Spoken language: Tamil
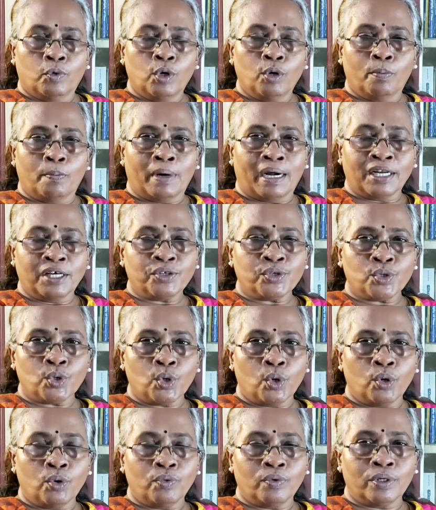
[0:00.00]
ஒரு
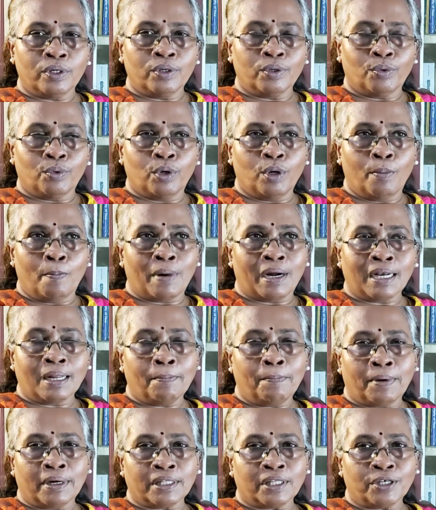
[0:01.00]
மனசோர்வு ஒரு
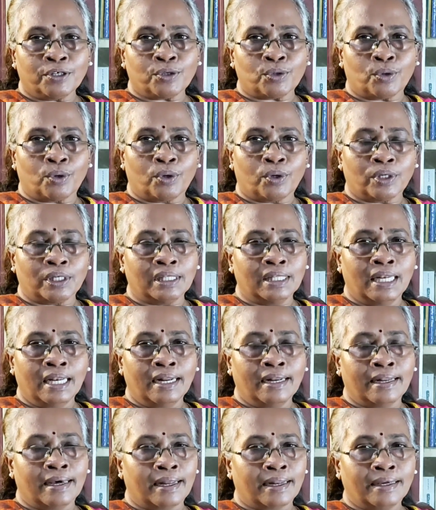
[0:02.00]
மனப்பதற்றம்
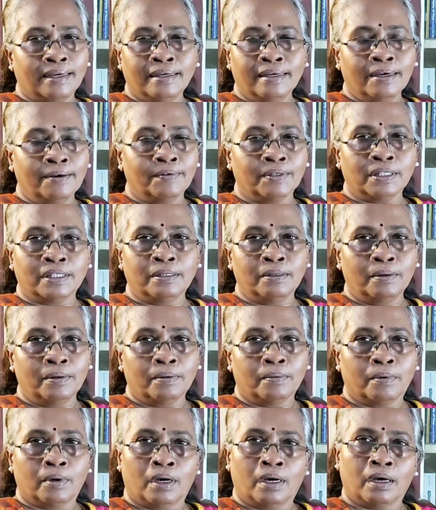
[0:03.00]
இதெல்லாம் நிறைய வந்து
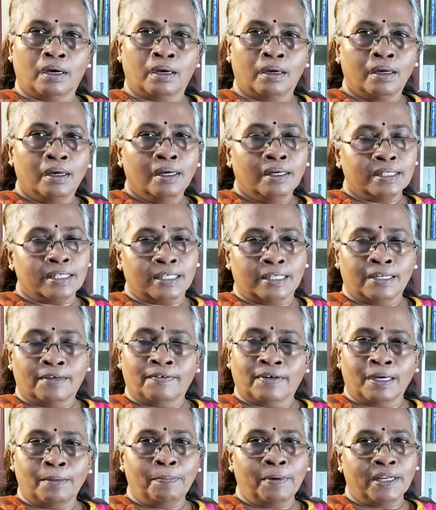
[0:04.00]

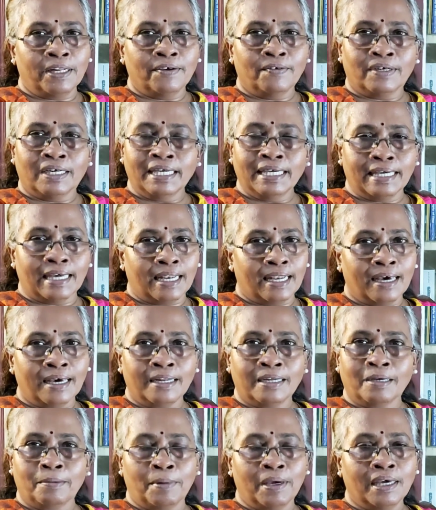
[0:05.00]
சின்னவங்க பெரியவங்க
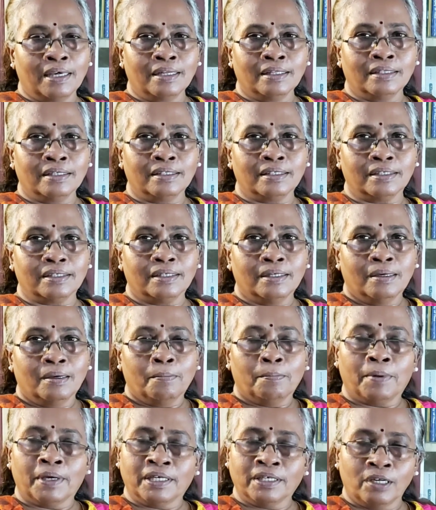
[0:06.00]
எல்லாருக்குமே இருந்தது
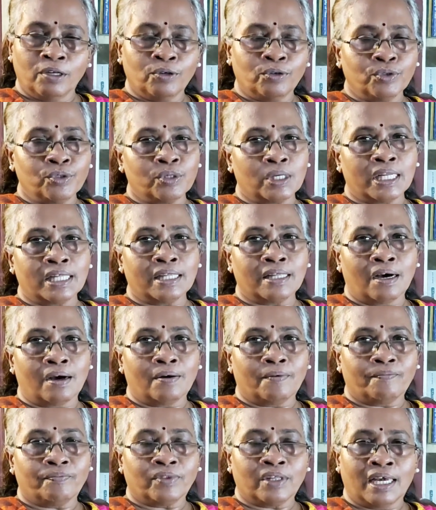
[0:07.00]
பெண்களுக்கும் சரிதான்
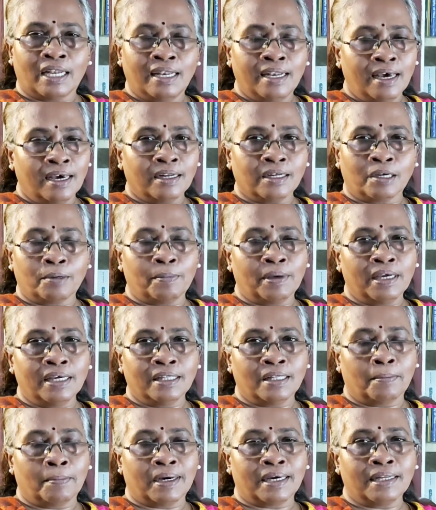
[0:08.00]
எல்லாருக்குமே
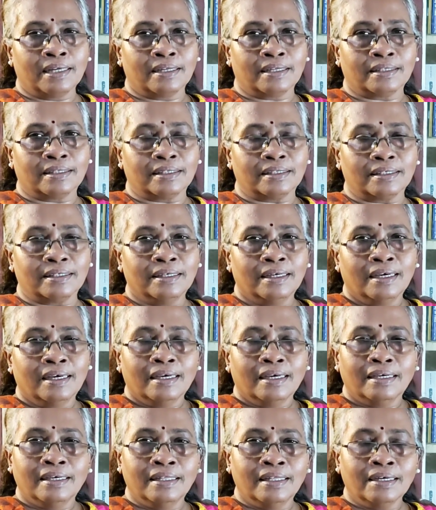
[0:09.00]
இதை மாதிரி இருந்தது
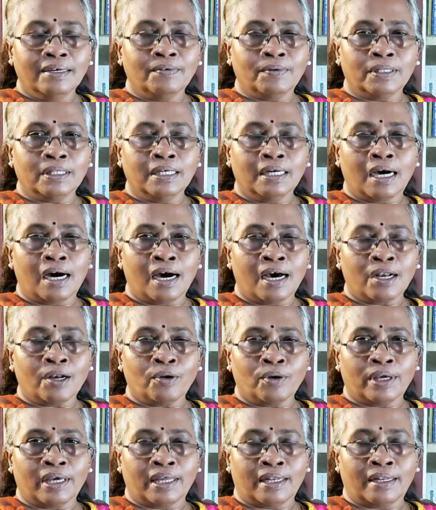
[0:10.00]
இதுக்கு வந்து
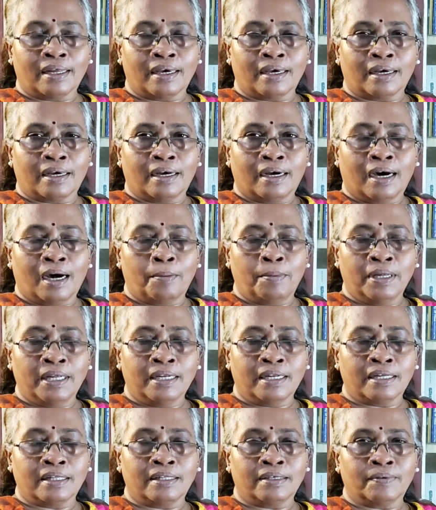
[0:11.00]
காரணம் என்ன
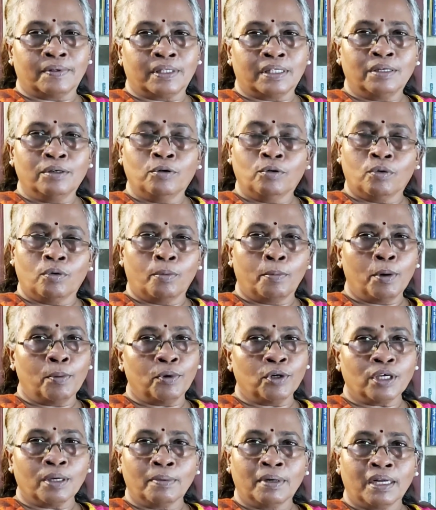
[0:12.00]
அப்படின்றது வந்து ரொம்ப
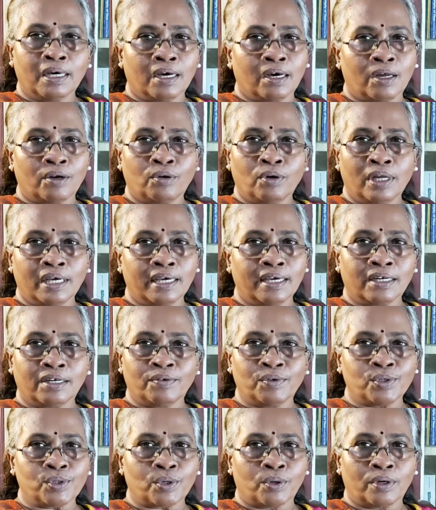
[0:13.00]
முக்கியமான காரணம் நான்
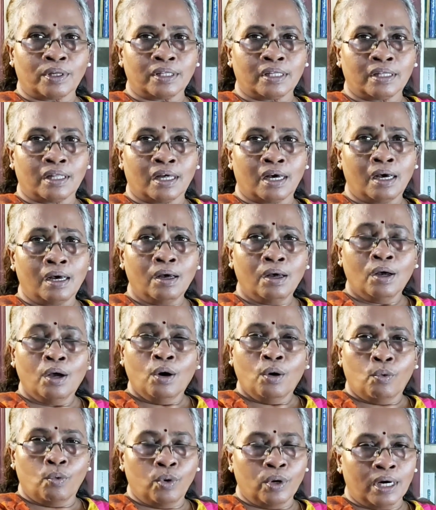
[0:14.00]
ஏற்கனவே சொன்னது தான்
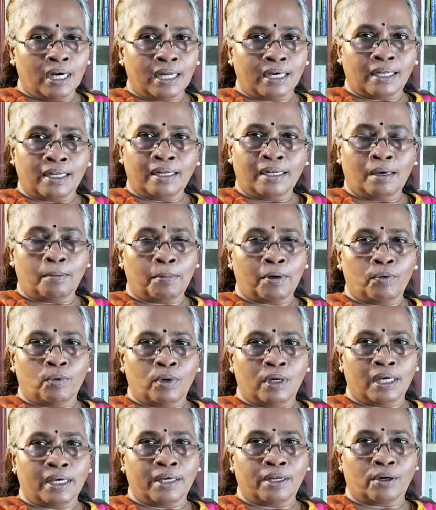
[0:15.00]
ஊரடங்கில் நம்ம
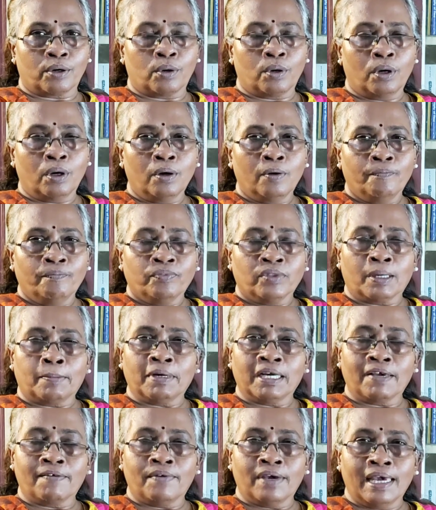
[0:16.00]
உள்ளே இருக்கோம்
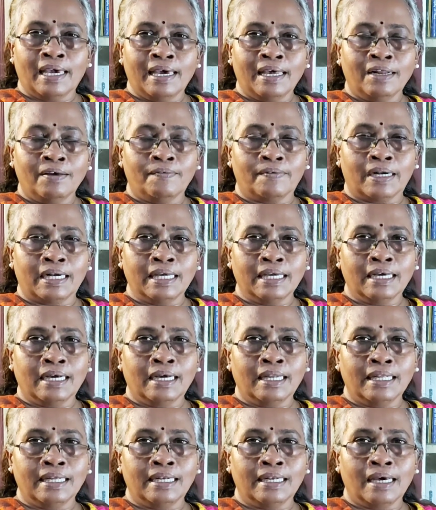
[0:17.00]
நமக்கு வேறு
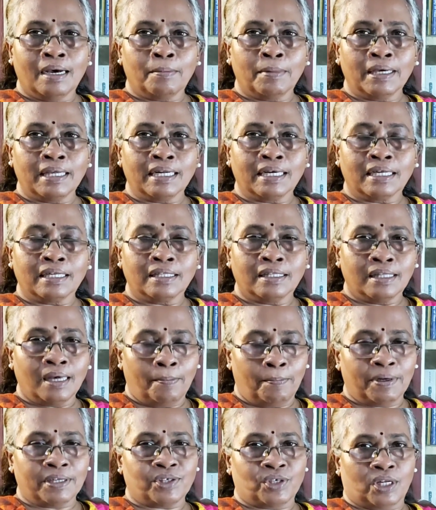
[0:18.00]
வடிகால் இல்லாமல் இருக்கிறது
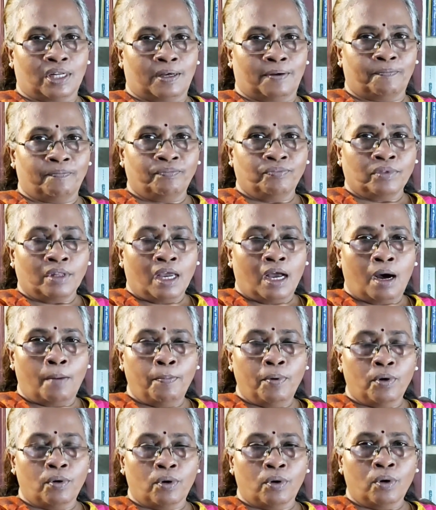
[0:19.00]
தான் பிரச்சனை
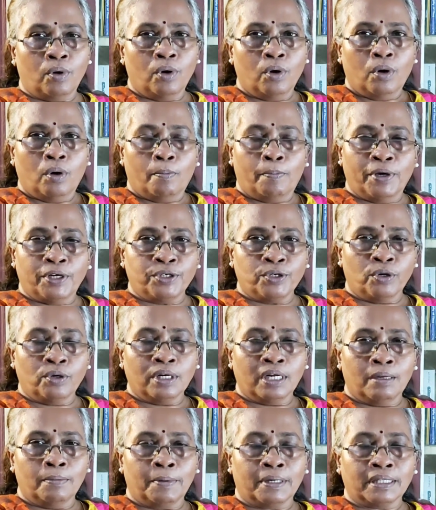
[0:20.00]
அப்போது
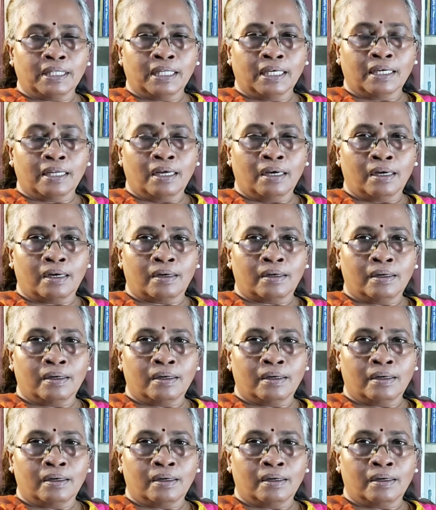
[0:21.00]
பெற்றோர்கள் பார்த்திங்கன்னா